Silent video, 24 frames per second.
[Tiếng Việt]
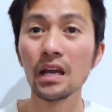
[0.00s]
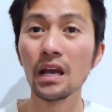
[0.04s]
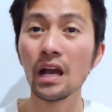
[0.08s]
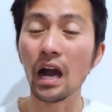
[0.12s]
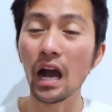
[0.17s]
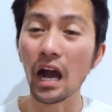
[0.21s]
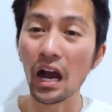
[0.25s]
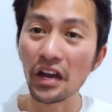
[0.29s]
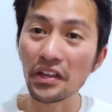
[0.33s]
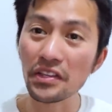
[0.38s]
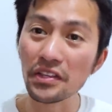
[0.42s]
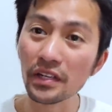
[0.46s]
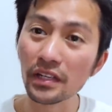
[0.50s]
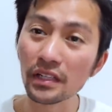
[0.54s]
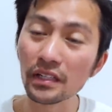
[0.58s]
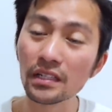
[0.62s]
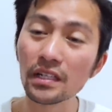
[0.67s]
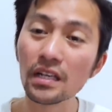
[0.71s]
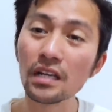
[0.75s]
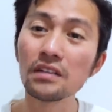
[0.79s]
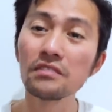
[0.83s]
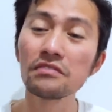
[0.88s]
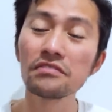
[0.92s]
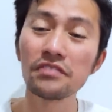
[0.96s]
ở những cái
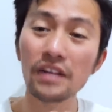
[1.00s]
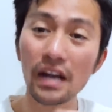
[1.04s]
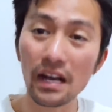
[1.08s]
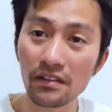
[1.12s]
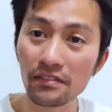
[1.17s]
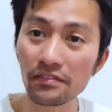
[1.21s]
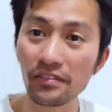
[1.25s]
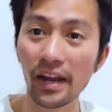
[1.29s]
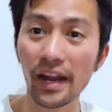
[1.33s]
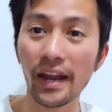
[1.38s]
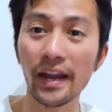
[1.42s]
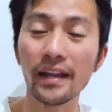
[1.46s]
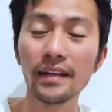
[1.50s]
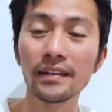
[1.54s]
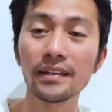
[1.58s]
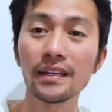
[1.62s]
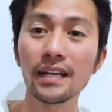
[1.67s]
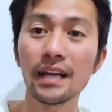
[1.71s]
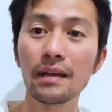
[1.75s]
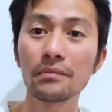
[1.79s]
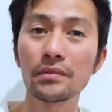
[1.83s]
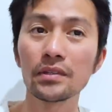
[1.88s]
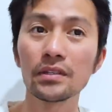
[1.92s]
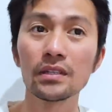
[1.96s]
nơi vắng vẻ, để
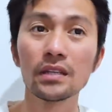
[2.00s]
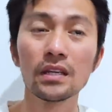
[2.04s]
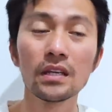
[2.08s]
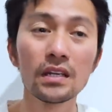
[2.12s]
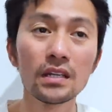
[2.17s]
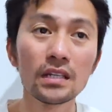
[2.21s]
làm gì?